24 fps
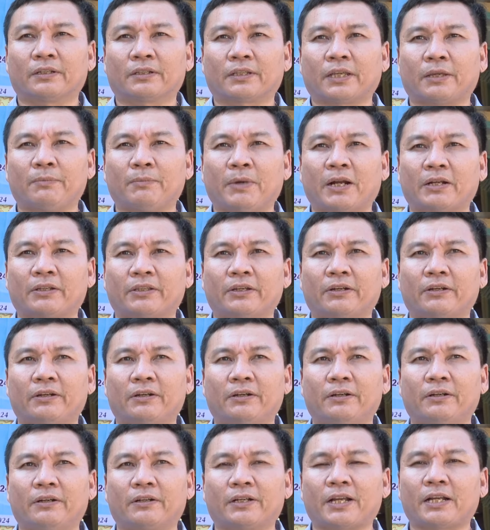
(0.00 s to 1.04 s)
Thay mặt
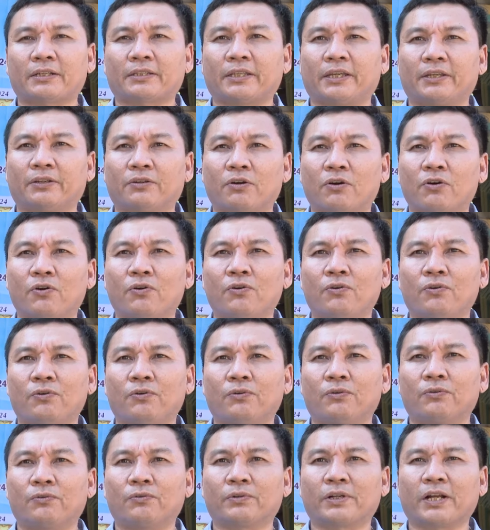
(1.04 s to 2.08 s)
cho các thầy cô,
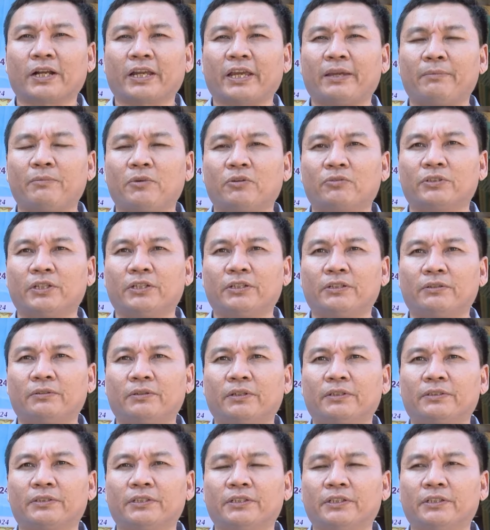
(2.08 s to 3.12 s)
các em học sinh
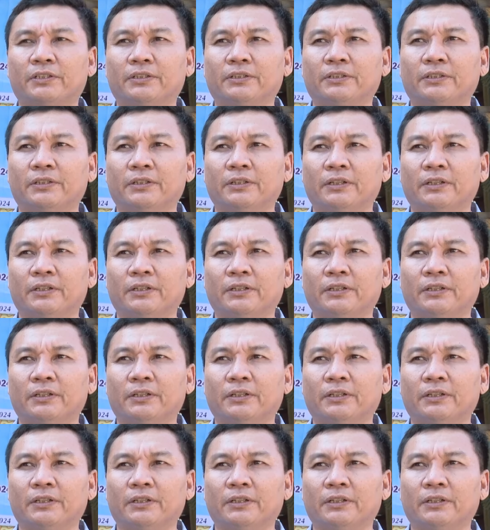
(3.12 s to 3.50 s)
nhà trường,